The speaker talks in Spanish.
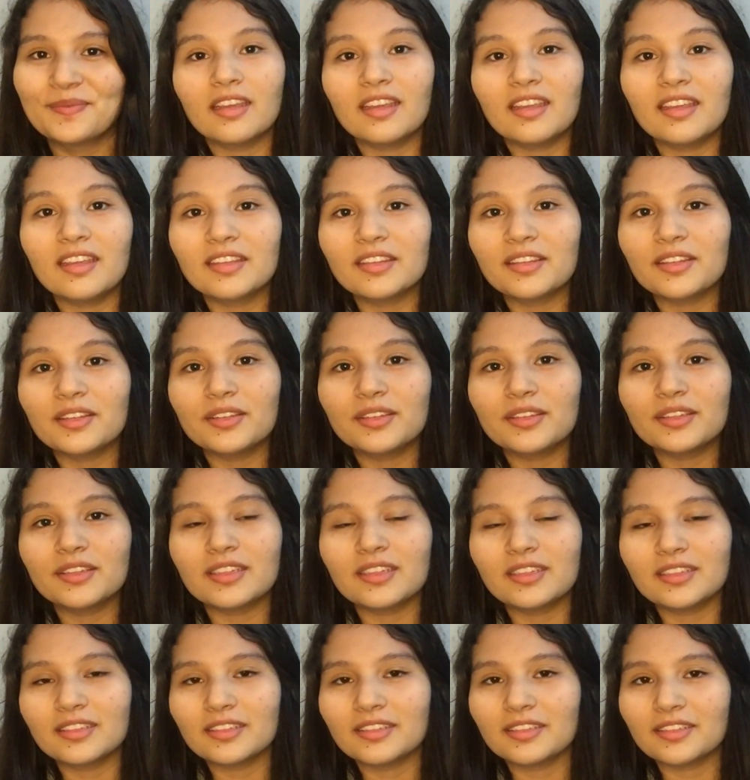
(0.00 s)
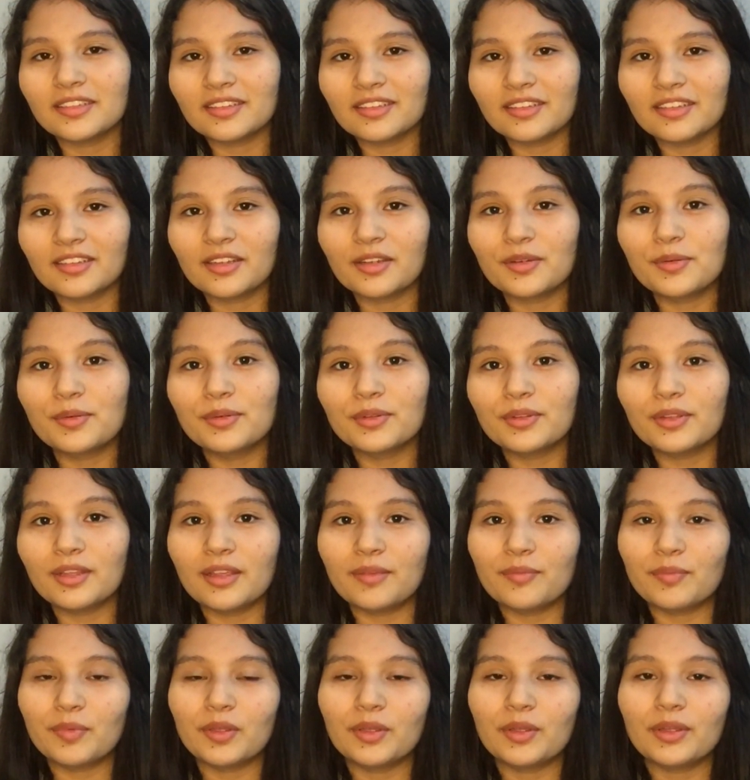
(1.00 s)
Y entonces como
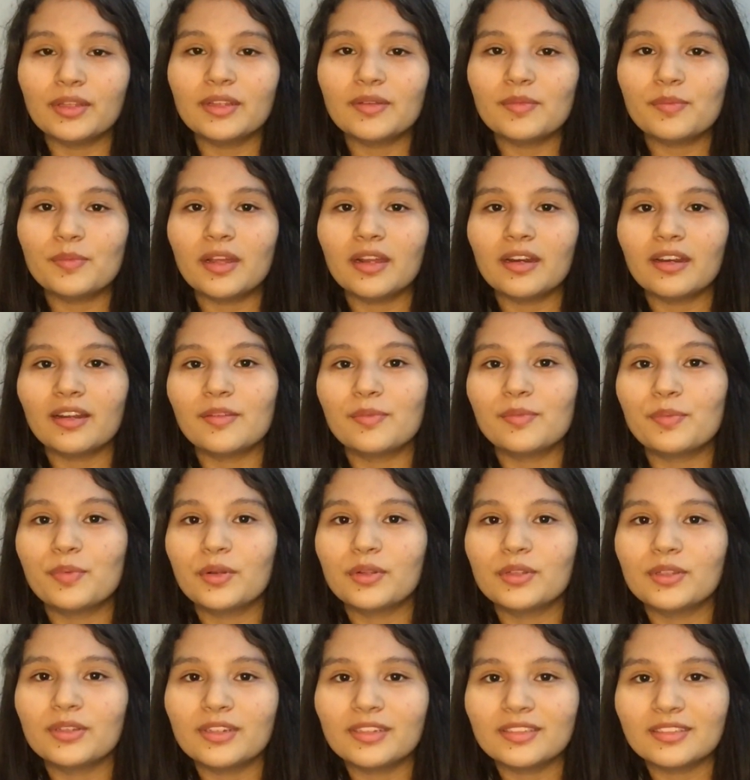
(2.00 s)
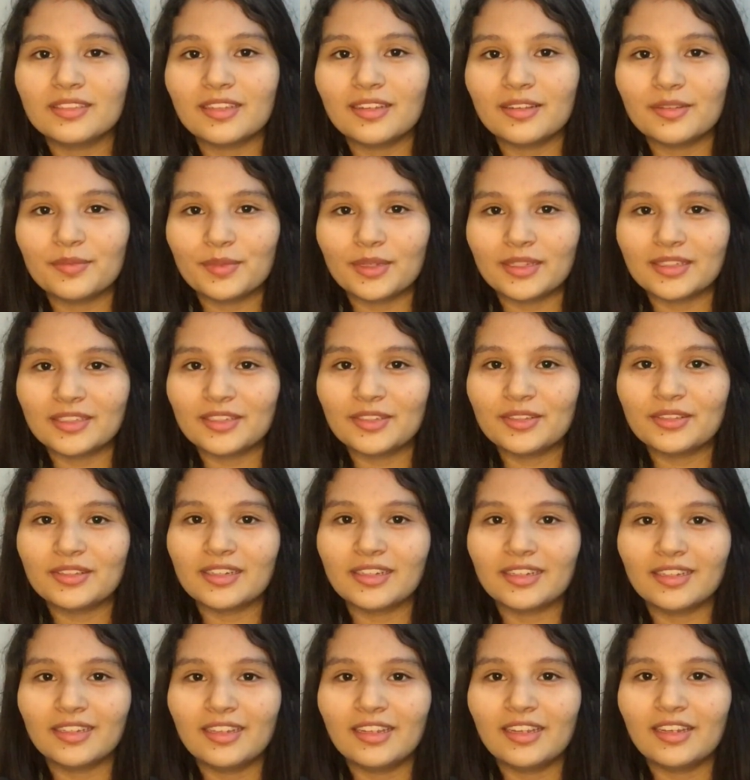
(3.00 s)
empezó a temblar, el profesor estaba demasiado
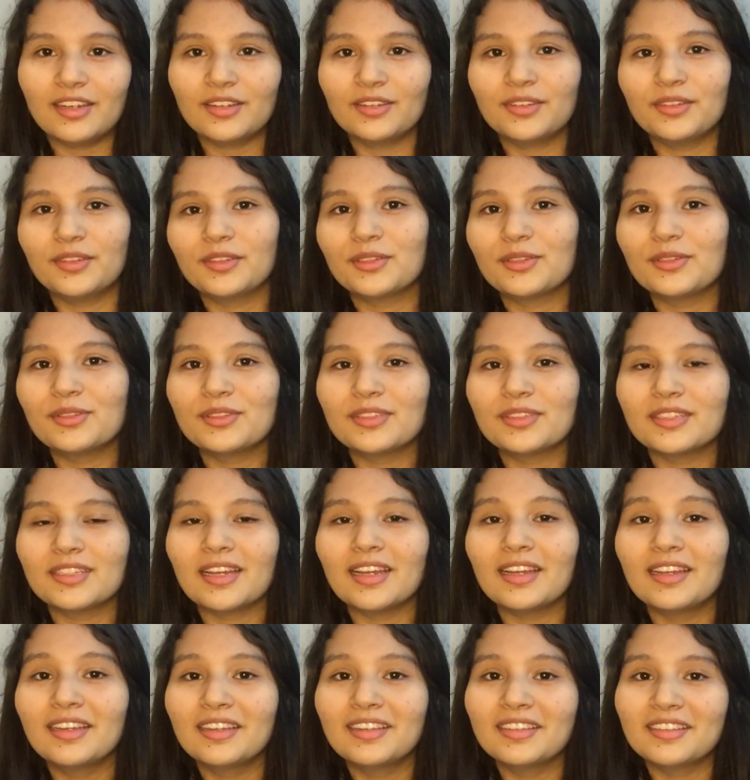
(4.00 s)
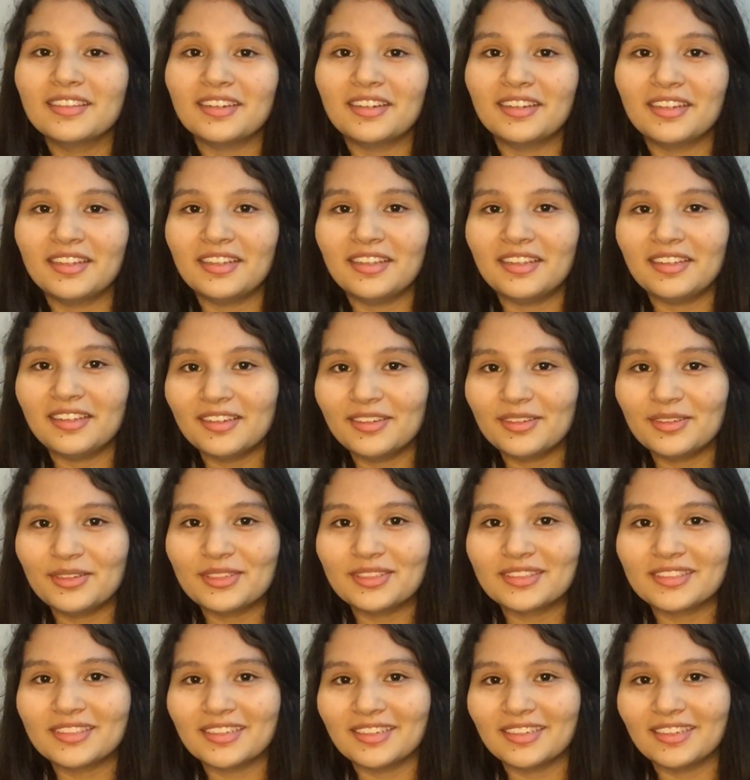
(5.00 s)
tranquilo y solo decía,
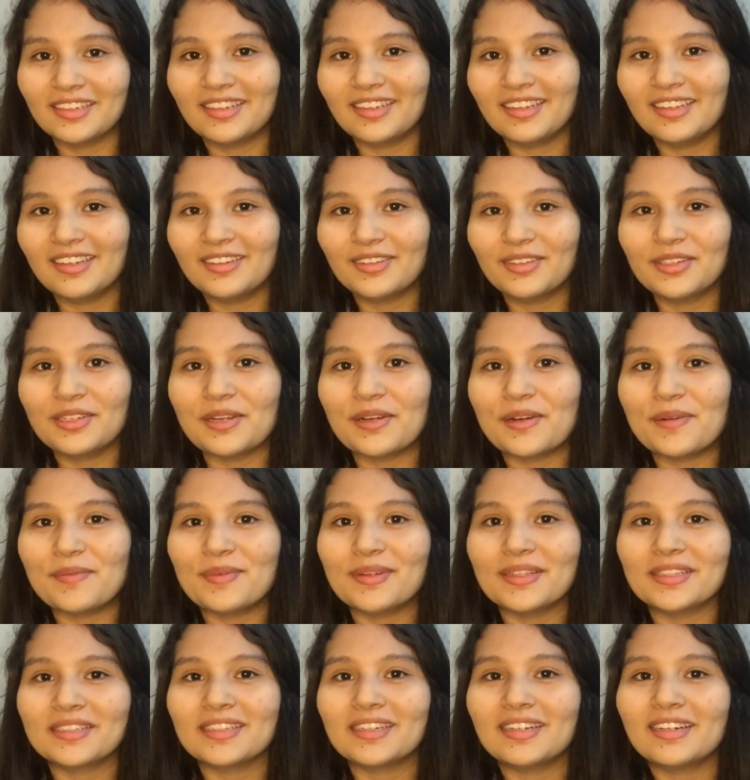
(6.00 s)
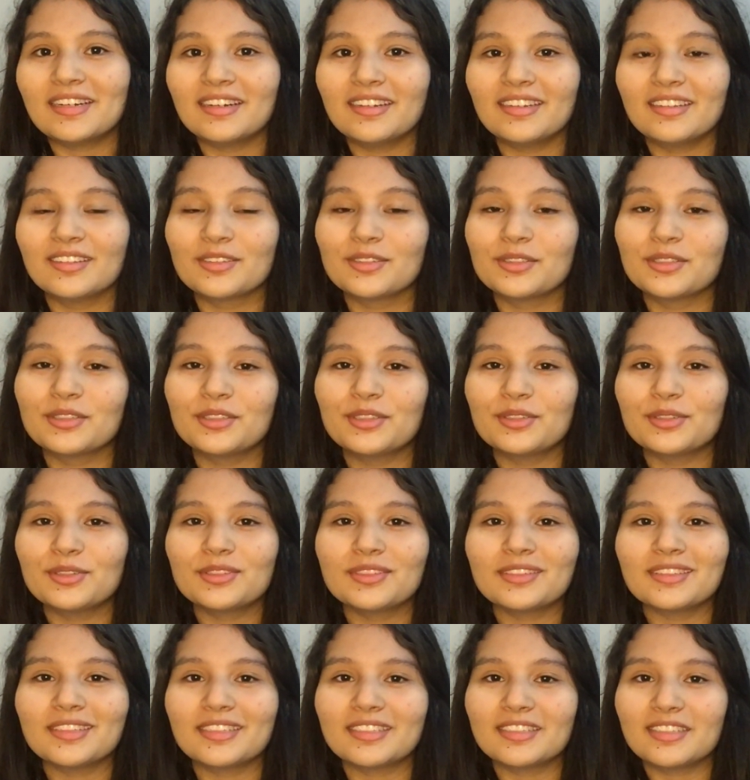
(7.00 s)
tranquilos, tranquilos, ya va a pasar. Y
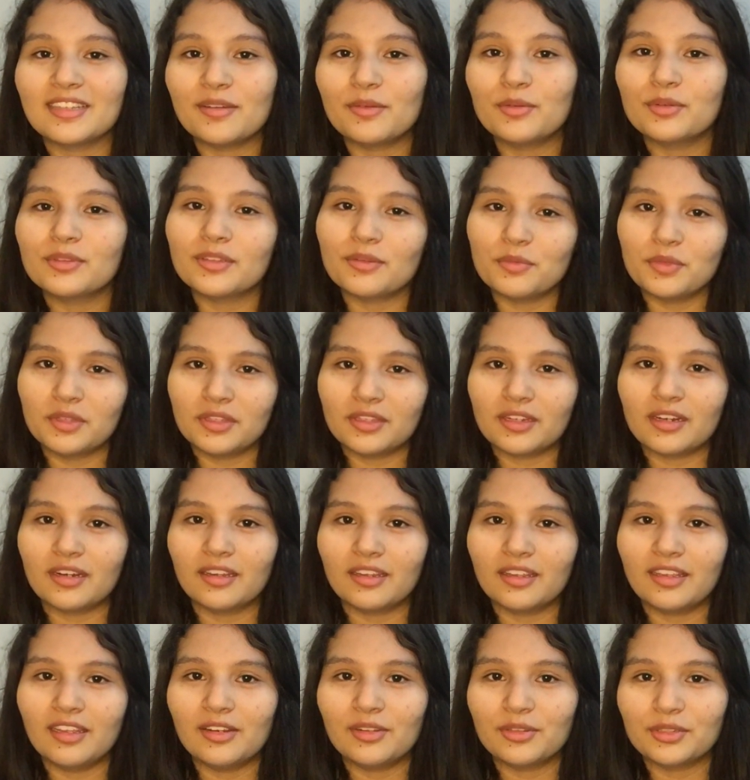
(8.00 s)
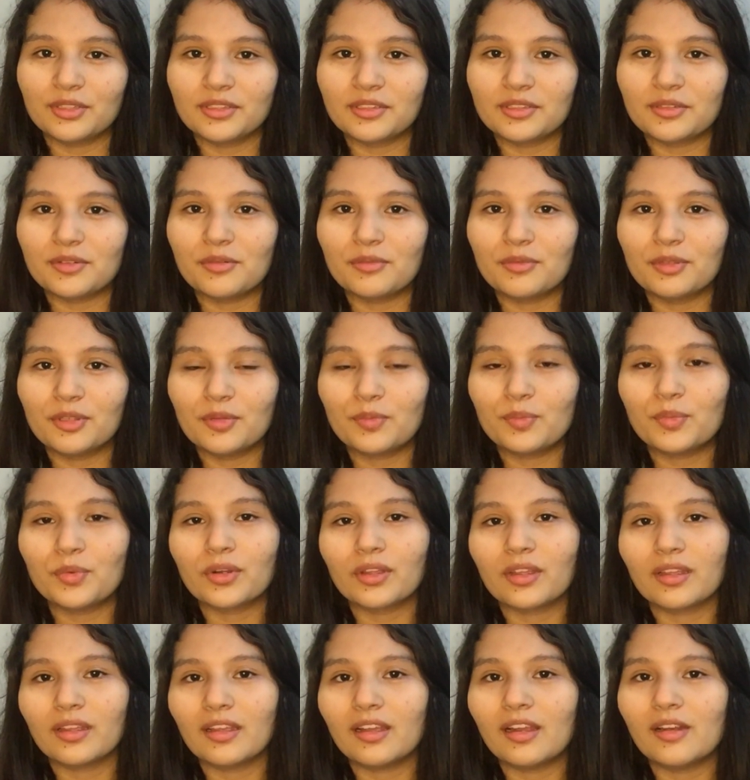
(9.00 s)
nosotros estábamos también tranquilos en ese momento
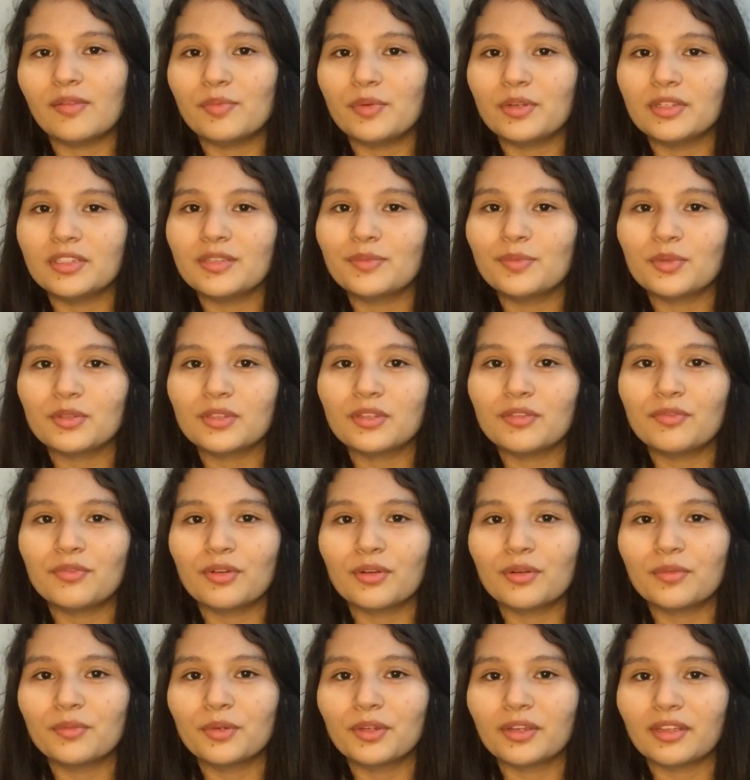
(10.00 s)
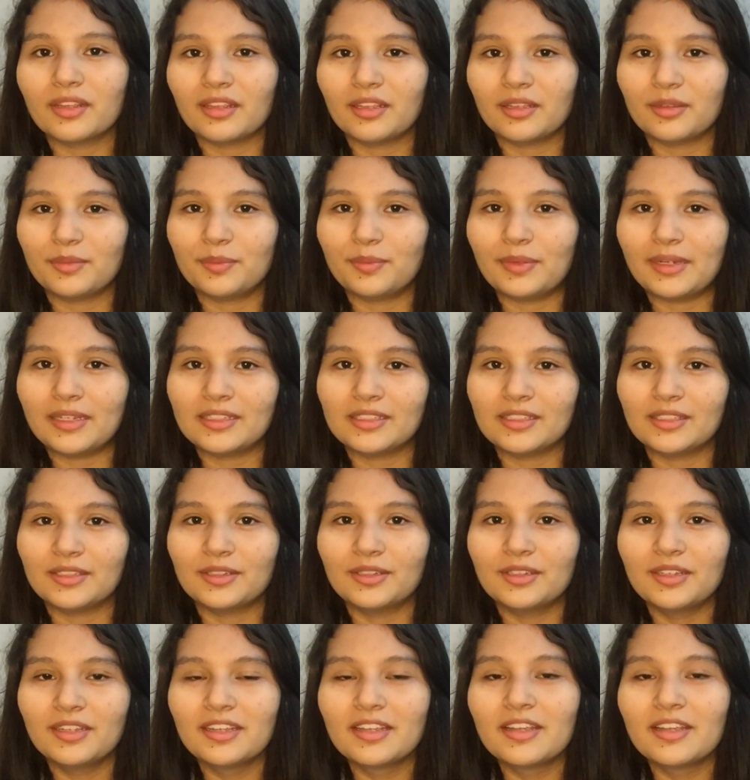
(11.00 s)
porque al principio sí fue como que despacio.